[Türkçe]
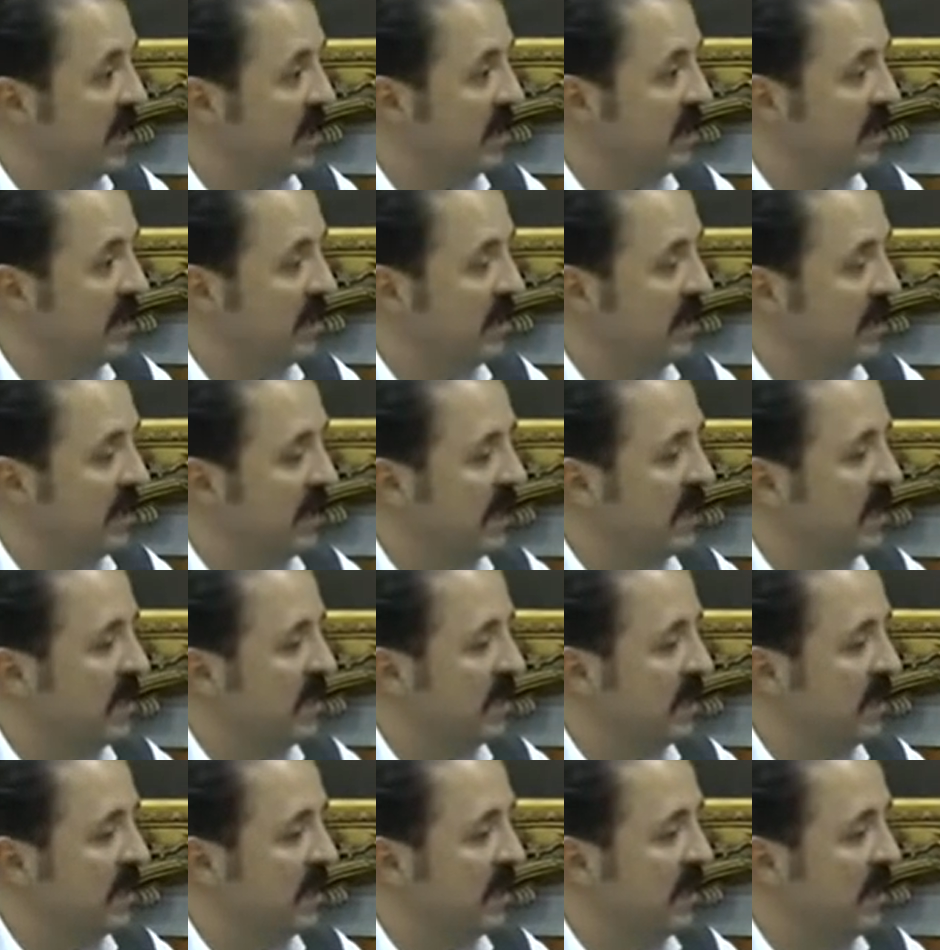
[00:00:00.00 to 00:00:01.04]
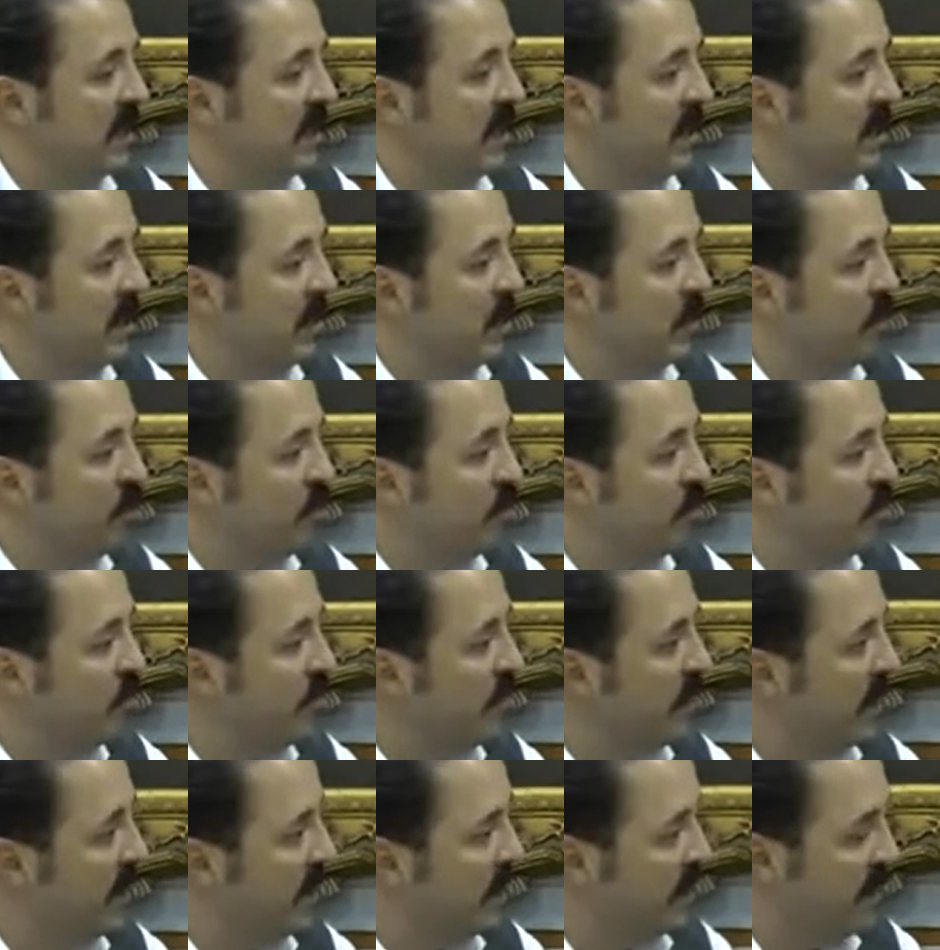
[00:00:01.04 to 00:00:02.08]
anladım. Gerçekten
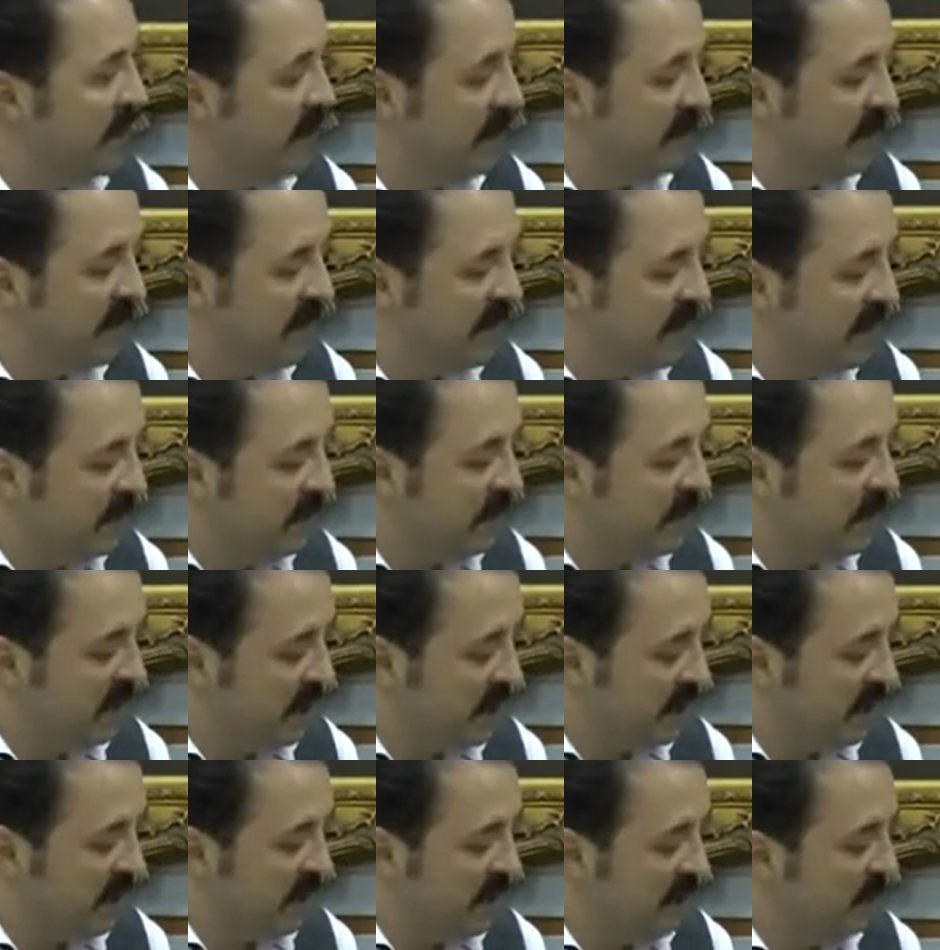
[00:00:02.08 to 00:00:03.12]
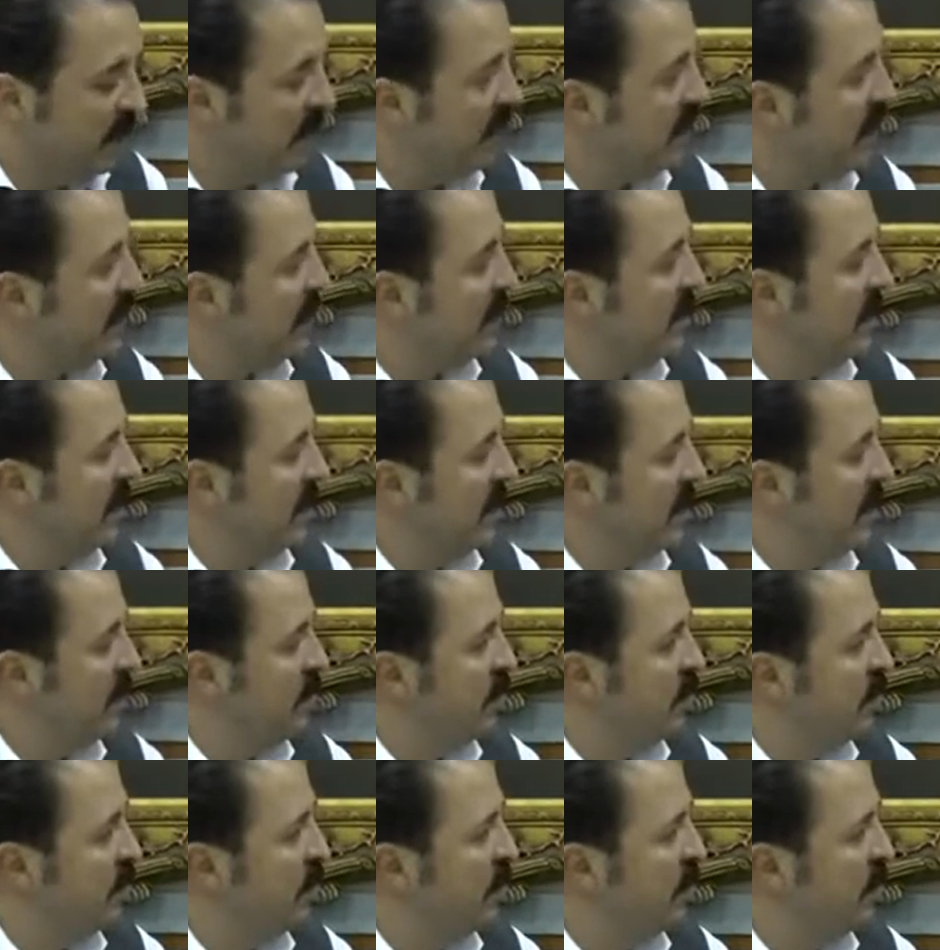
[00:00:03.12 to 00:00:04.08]
küçük parmağım girmeyecek kadar makat daralmış.